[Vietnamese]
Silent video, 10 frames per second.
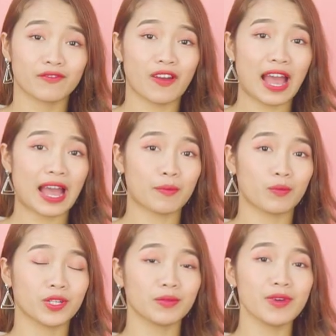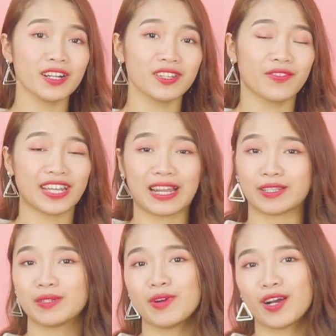Và những bước như vậy
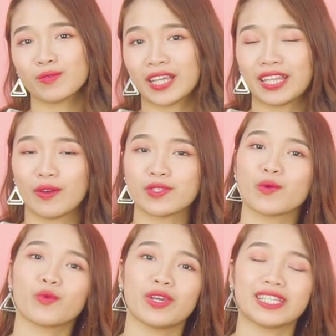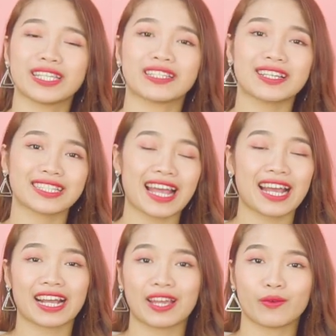là những bước không thể thiếu trong quy trình dưỡng da
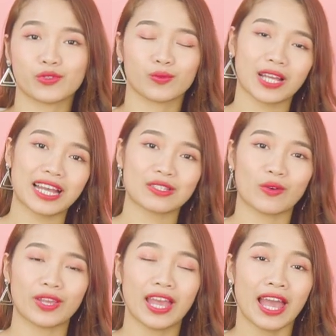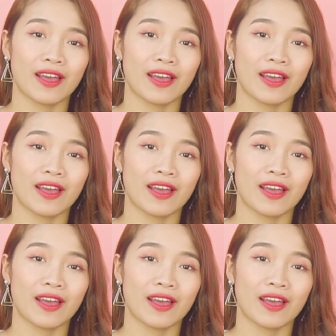hàng ngày của chúng ta rồi.